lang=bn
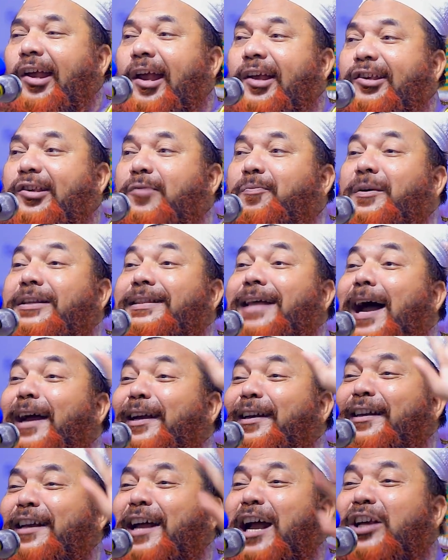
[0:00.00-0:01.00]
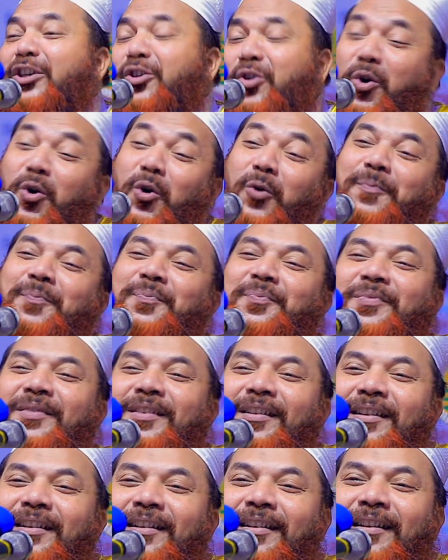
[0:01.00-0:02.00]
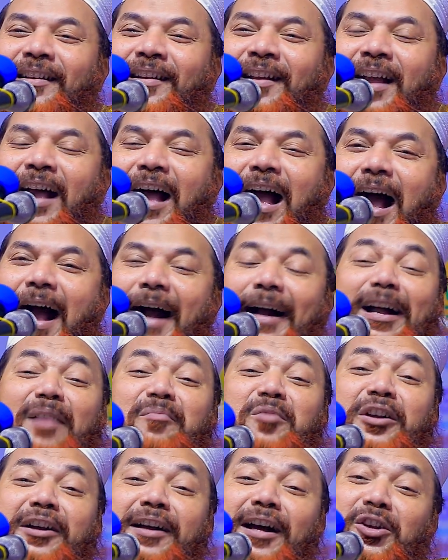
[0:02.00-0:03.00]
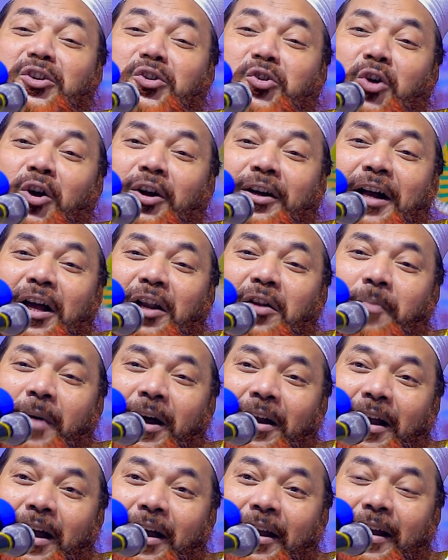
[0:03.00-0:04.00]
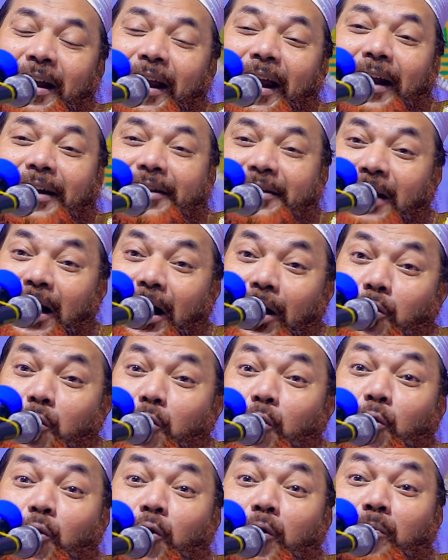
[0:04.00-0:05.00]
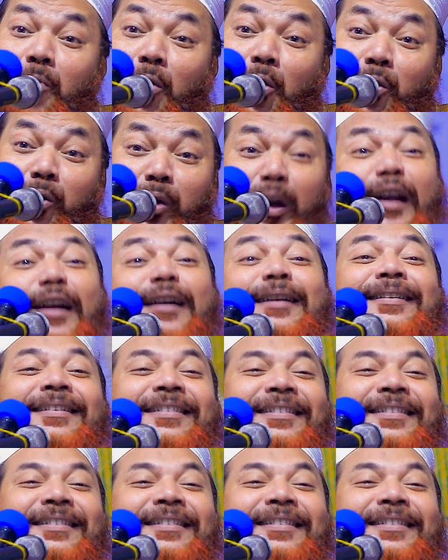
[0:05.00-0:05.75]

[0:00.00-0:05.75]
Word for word: শেষ বিদায় নিয়ে আসো আগামীকাল সকাল বেলায় দ্য কুল মর্নিং